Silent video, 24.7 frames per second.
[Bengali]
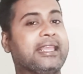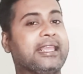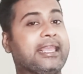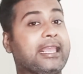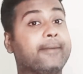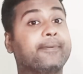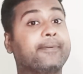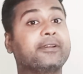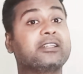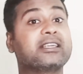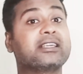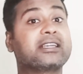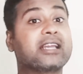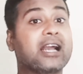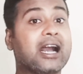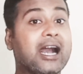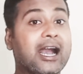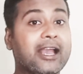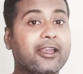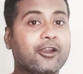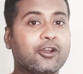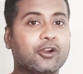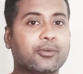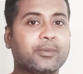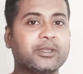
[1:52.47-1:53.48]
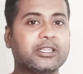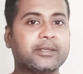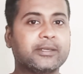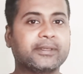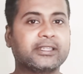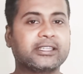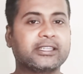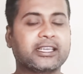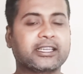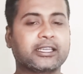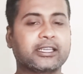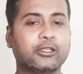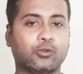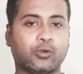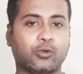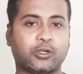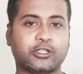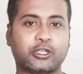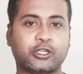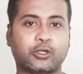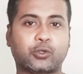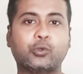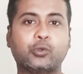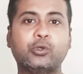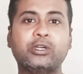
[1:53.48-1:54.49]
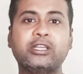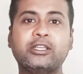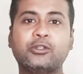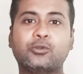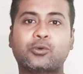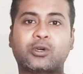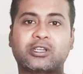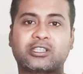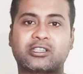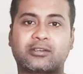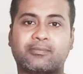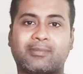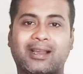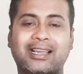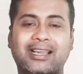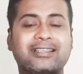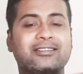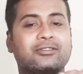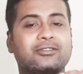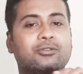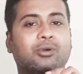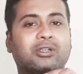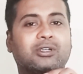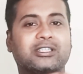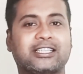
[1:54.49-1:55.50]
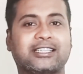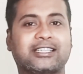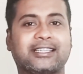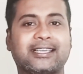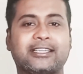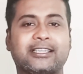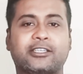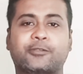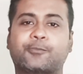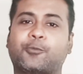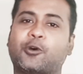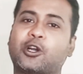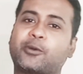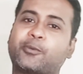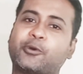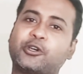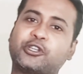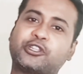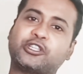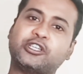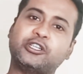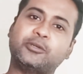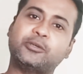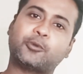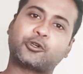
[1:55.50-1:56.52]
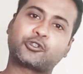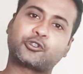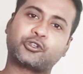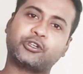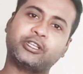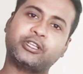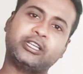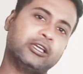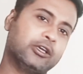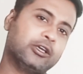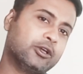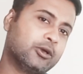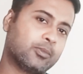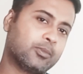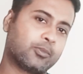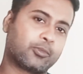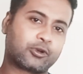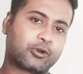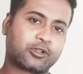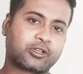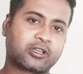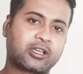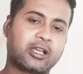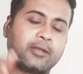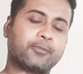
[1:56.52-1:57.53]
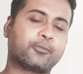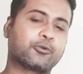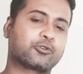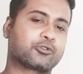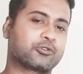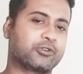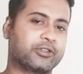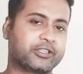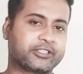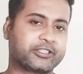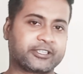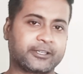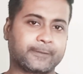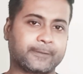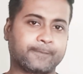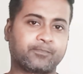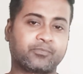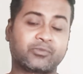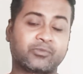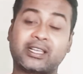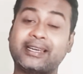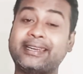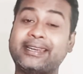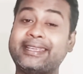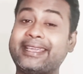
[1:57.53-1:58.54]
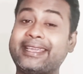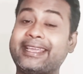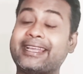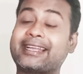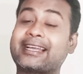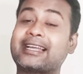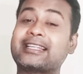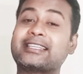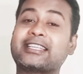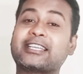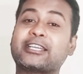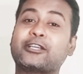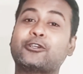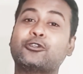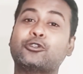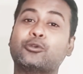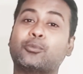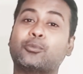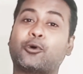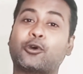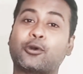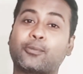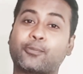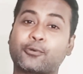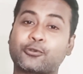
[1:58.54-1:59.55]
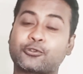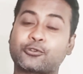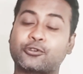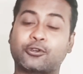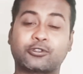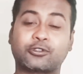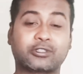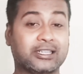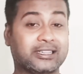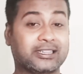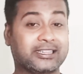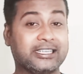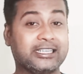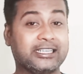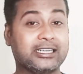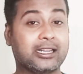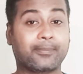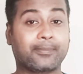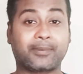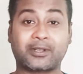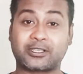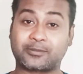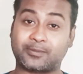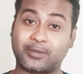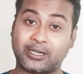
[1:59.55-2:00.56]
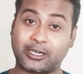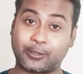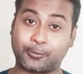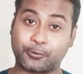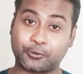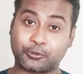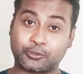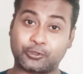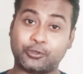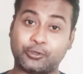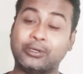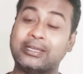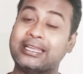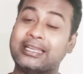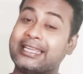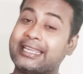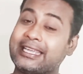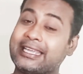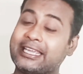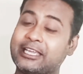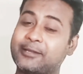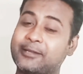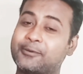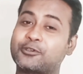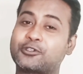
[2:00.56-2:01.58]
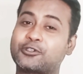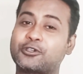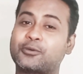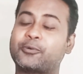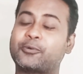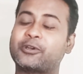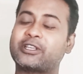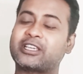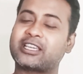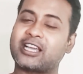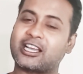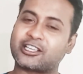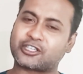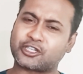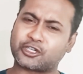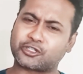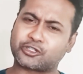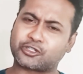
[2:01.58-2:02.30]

এবার দেখে আয়ের বেঁধে বেঁধে থাকি দু হাজার কুড়ি দু হাজার বাইশ দু হাজার তেইশ পরপর তিন বছরই পরীক্ষায় প্রশ্ন এসছে তাহলে এখান থেকে কিন্তু বড় প্রশ্ন অর্থাৎ তিন আর পাঁচ মার্কের প্রশ্ন এবছর পরীক্ষা আসার